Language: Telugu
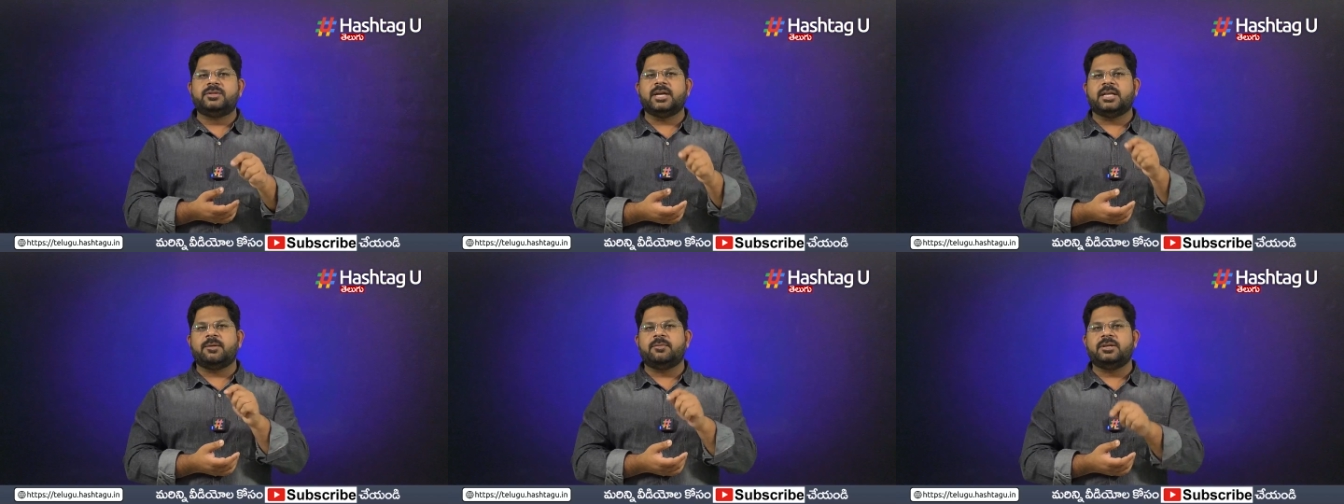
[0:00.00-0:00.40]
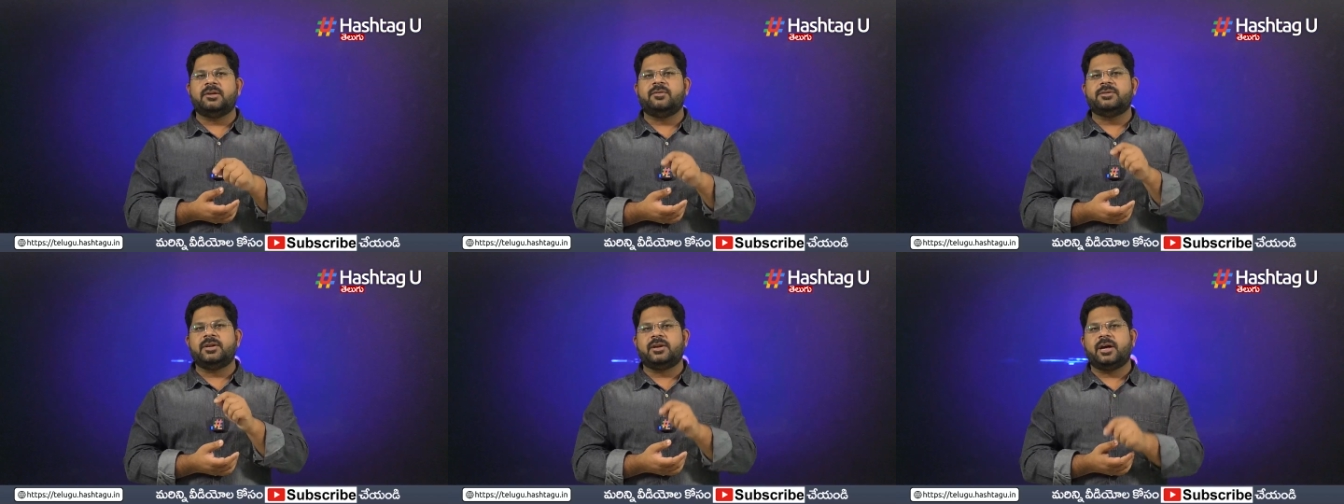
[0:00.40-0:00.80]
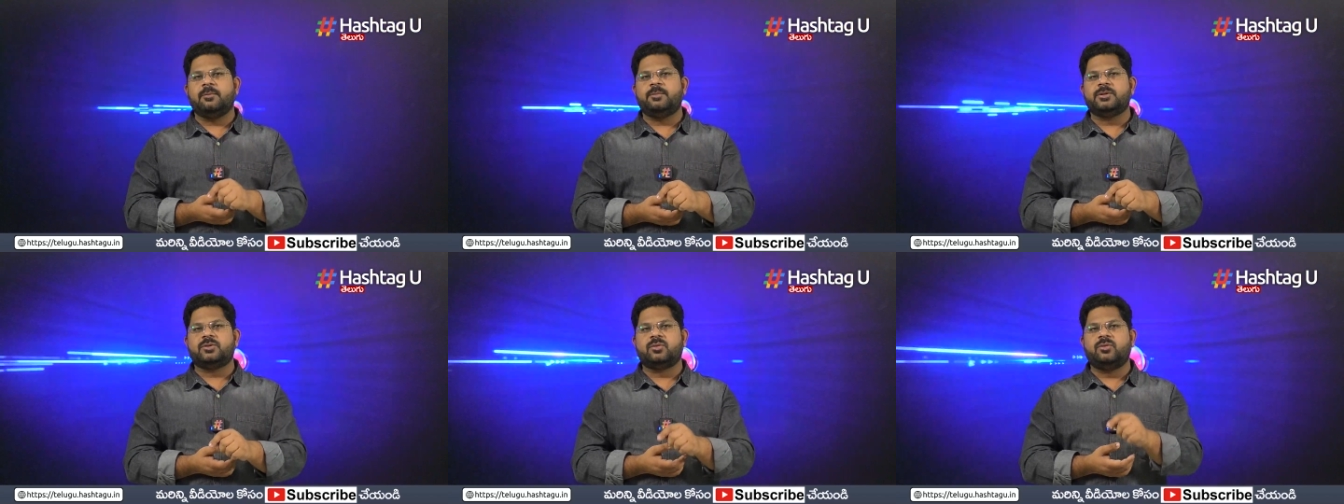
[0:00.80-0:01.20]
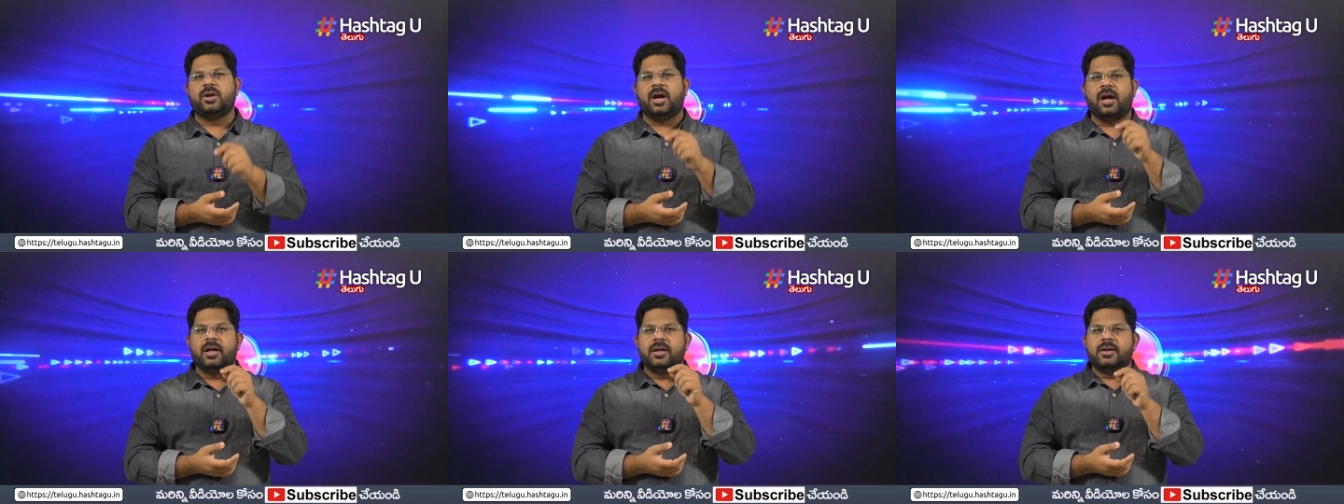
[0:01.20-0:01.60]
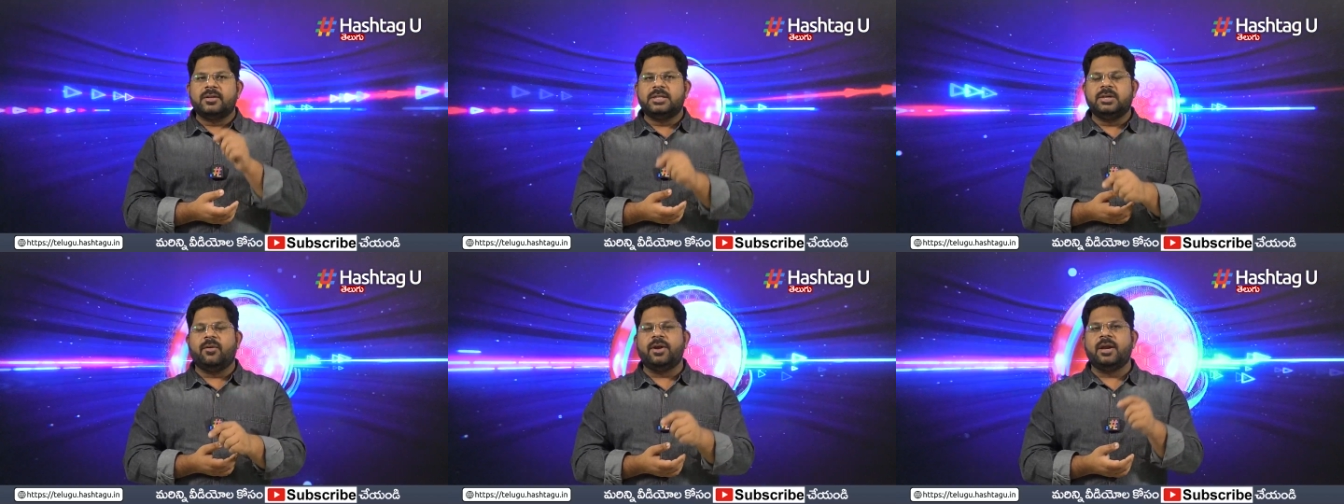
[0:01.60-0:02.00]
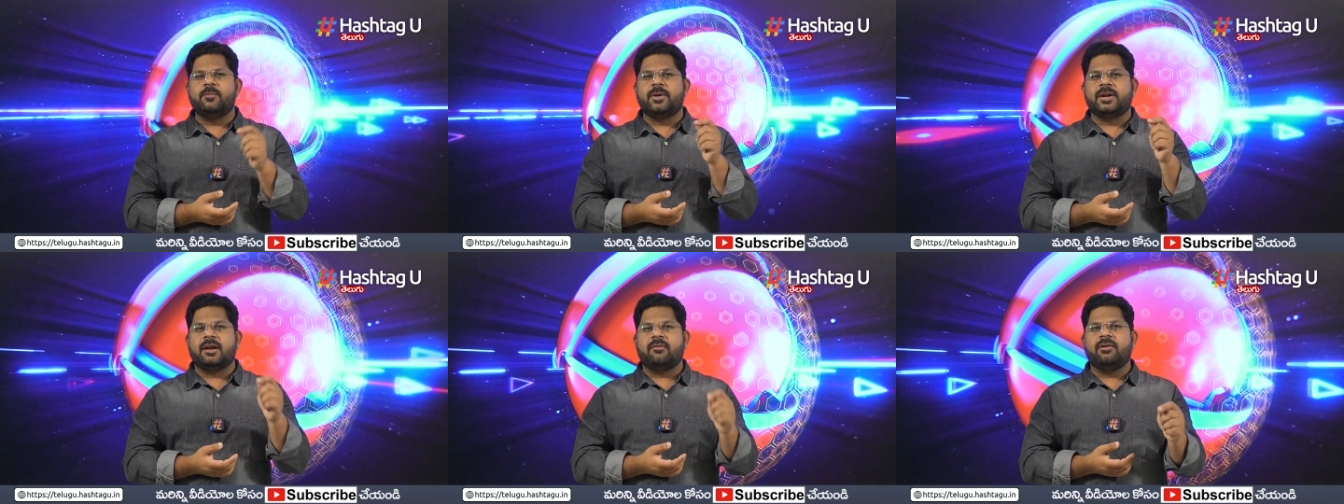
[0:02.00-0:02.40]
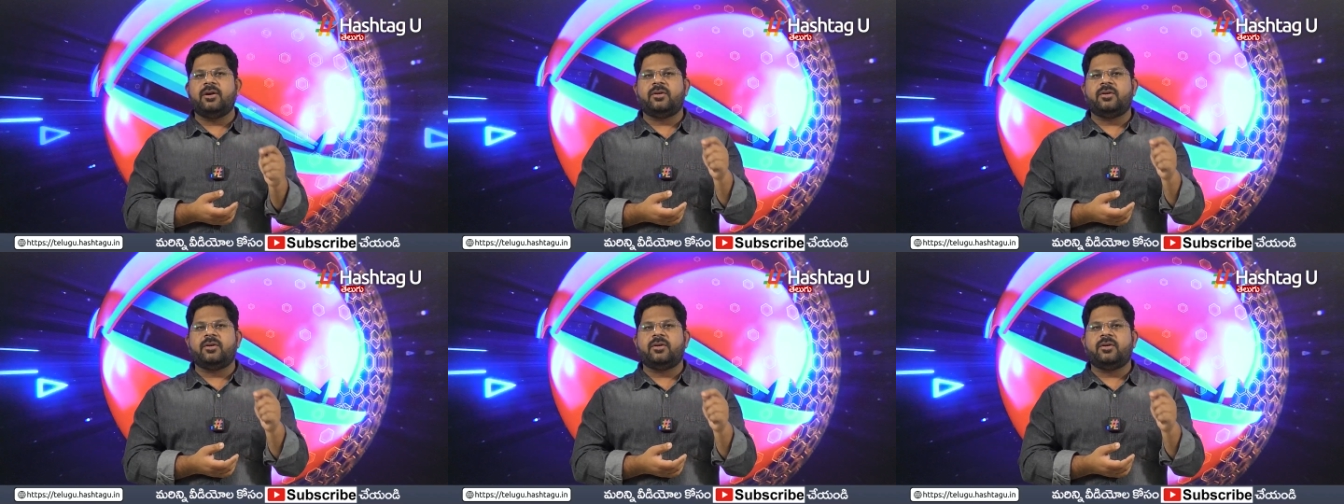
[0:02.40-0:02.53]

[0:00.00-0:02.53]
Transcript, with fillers: శాతం రిజర్వేషన్లు కల్పిస్తూ కూడా జీవో నెంబర్ నలభై